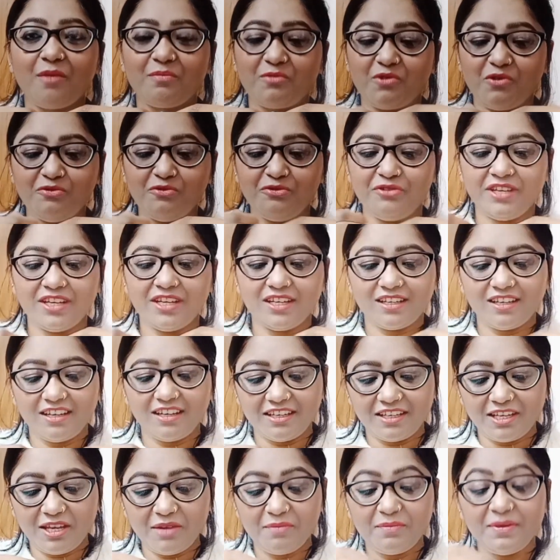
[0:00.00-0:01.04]
आपको वेयर
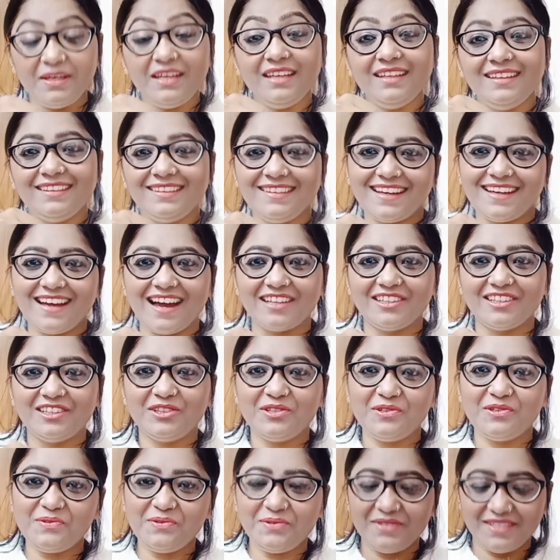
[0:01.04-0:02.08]
करके भी दिखा
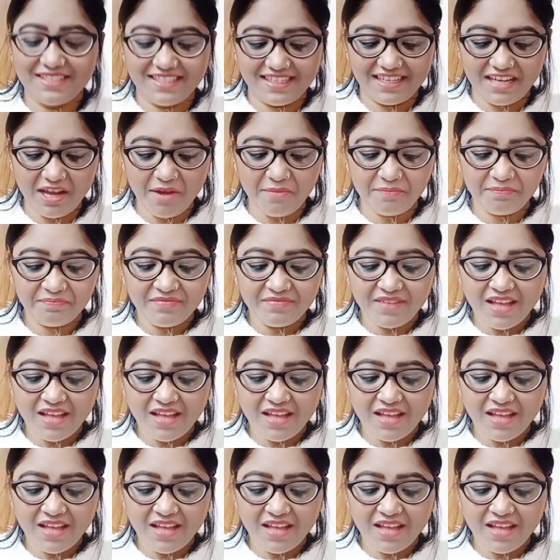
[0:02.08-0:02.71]
देती हूँ ठीक है